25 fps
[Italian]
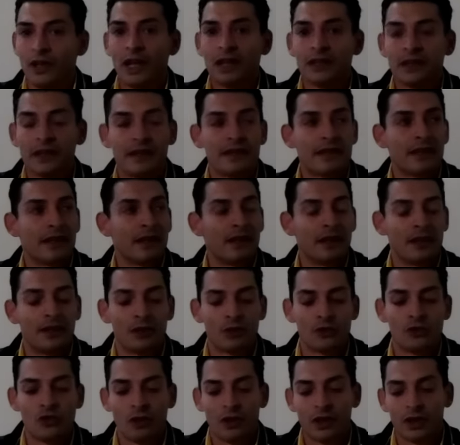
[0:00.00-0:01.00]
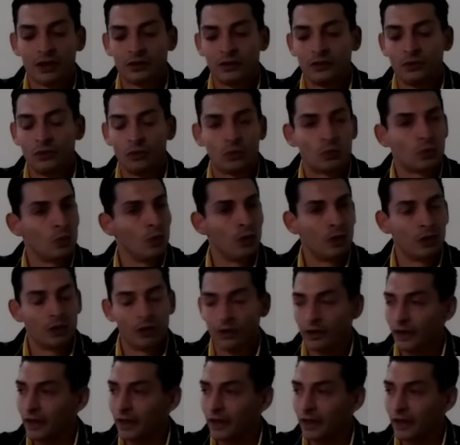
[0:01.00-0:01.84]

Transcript: anche se ho giocato in un ruolo